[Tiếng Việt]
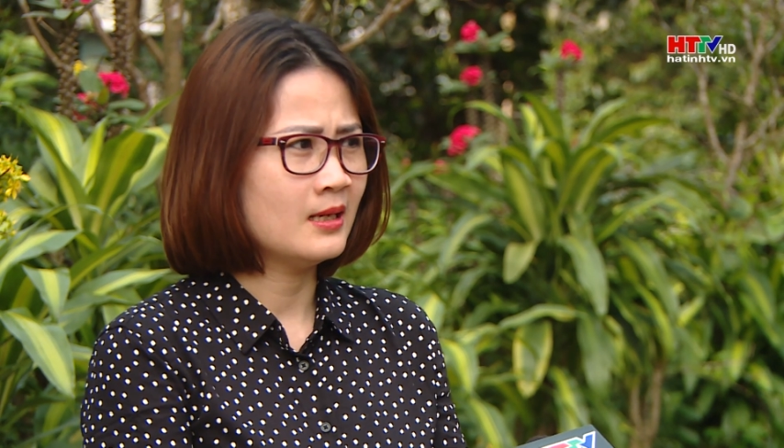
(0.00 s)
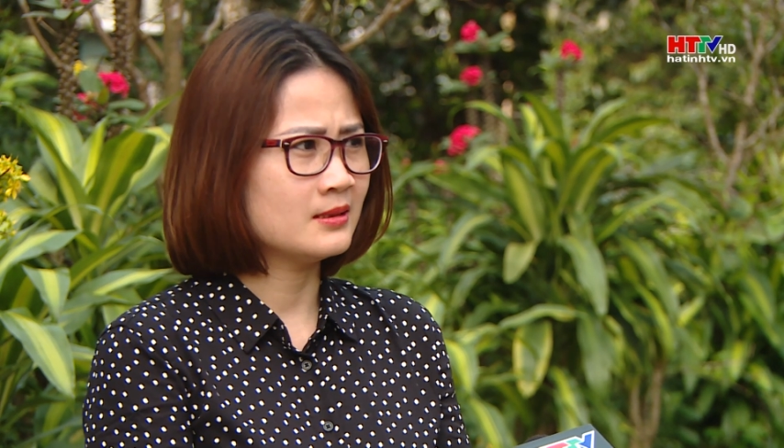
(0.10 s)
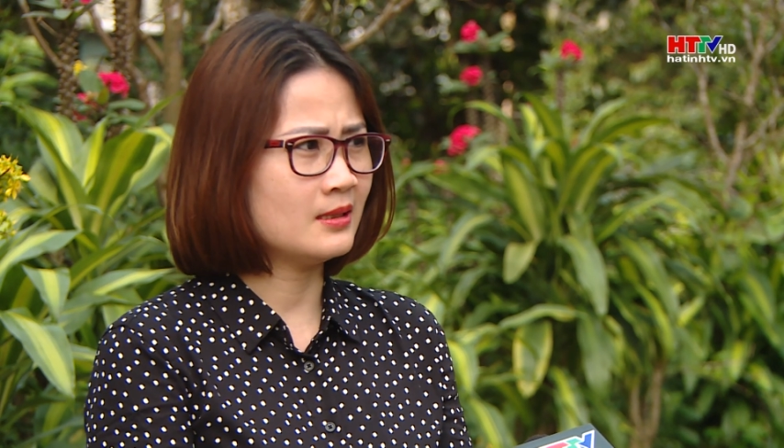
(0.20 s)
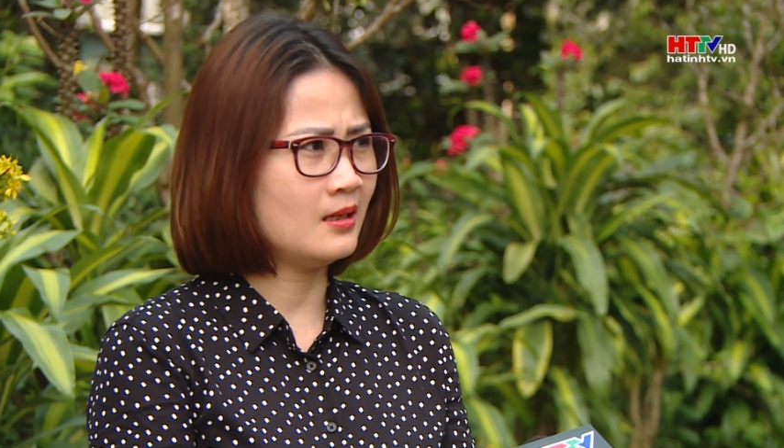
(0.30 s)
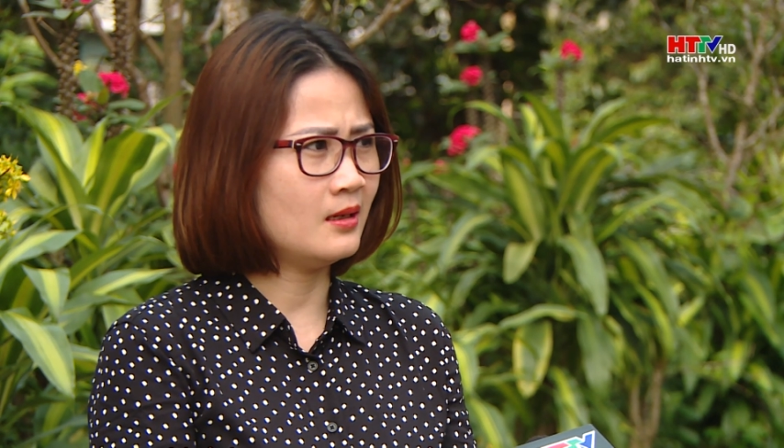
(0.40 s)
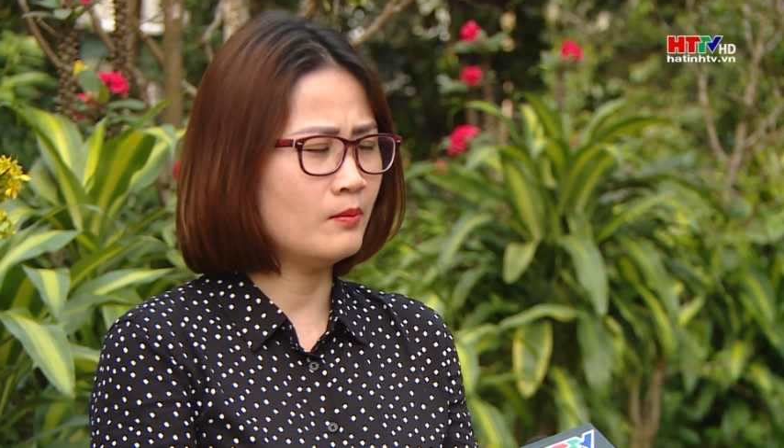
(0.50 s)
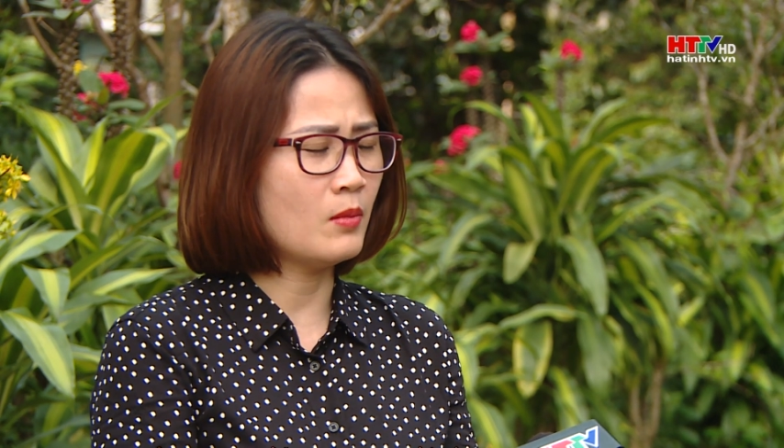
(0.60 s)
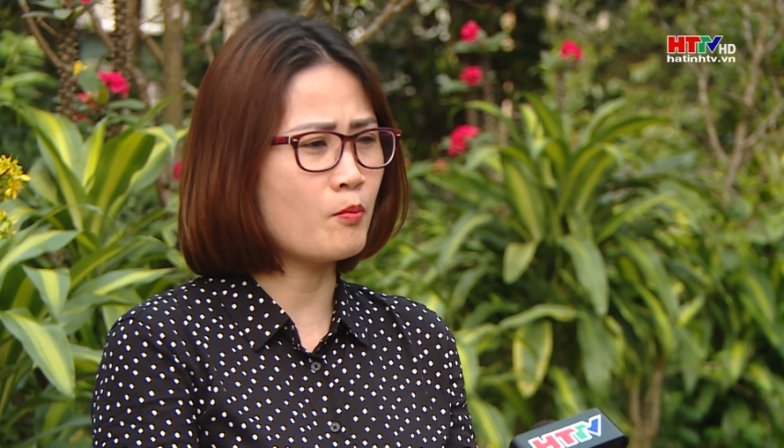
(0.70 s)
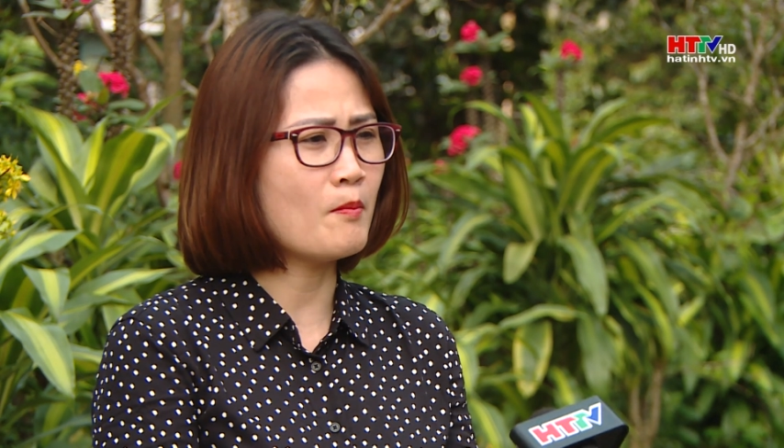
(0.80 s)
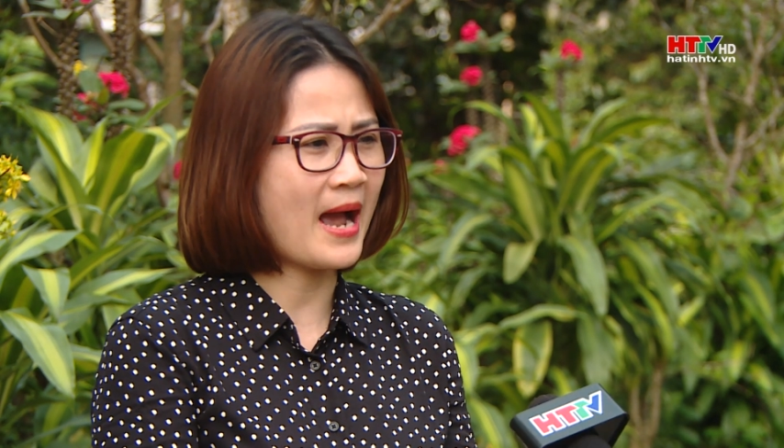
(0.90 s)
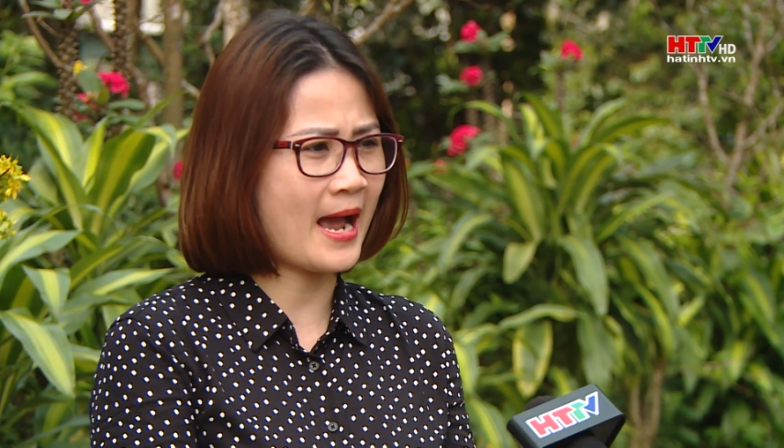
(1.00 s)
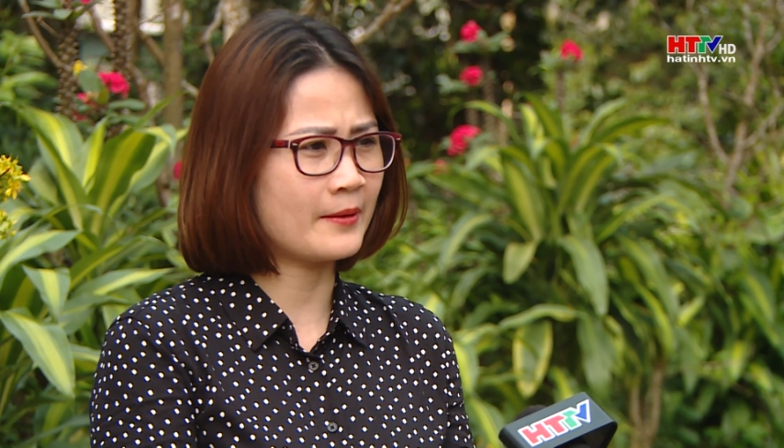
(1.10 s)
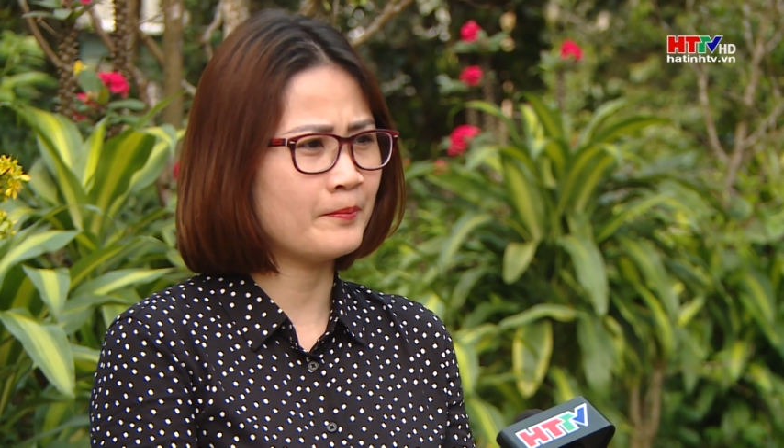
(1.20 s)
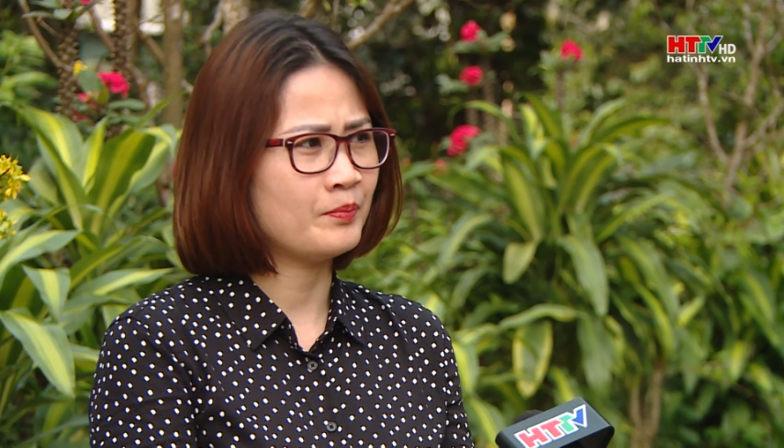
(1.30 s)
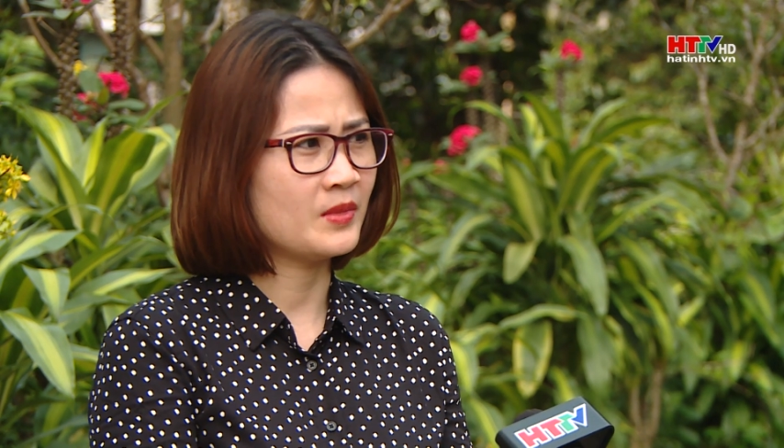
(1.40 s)
rất là mộc mạc
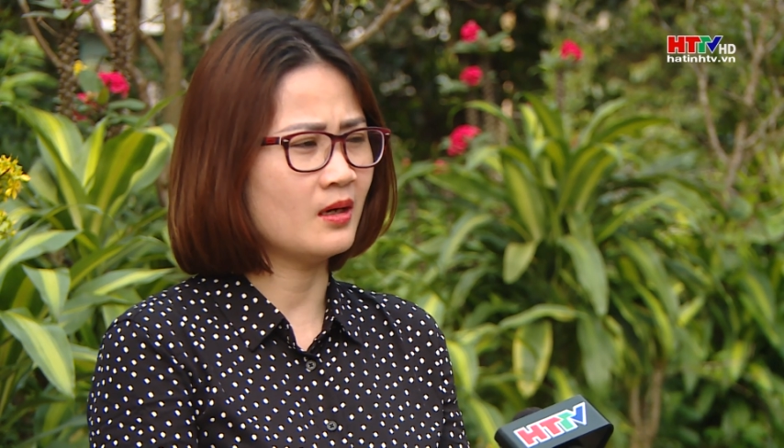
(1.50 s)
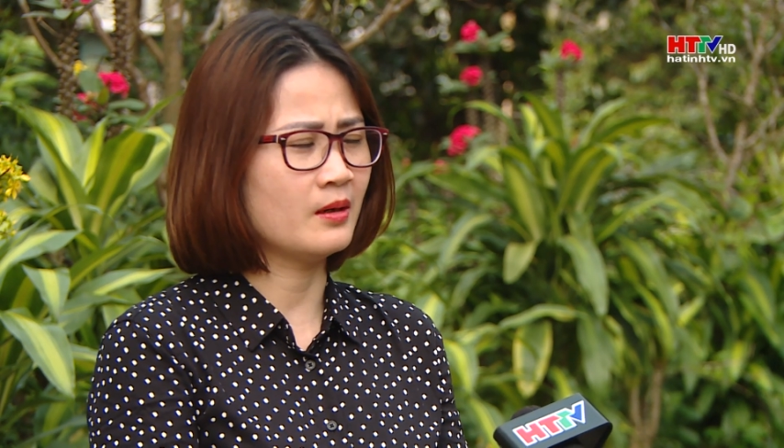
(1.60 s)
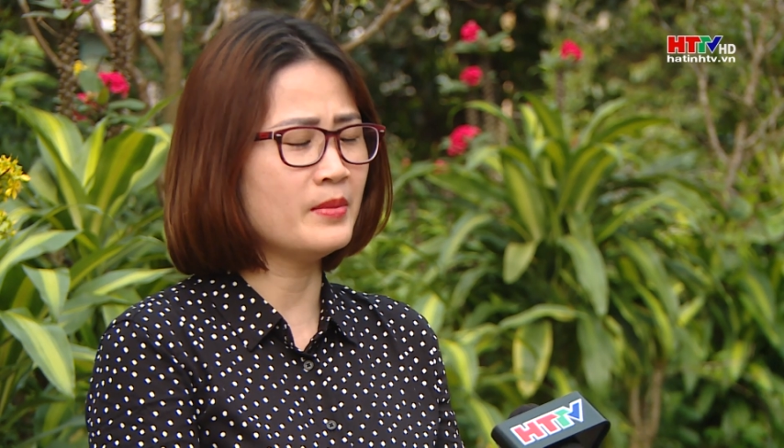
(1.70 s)
Ờ,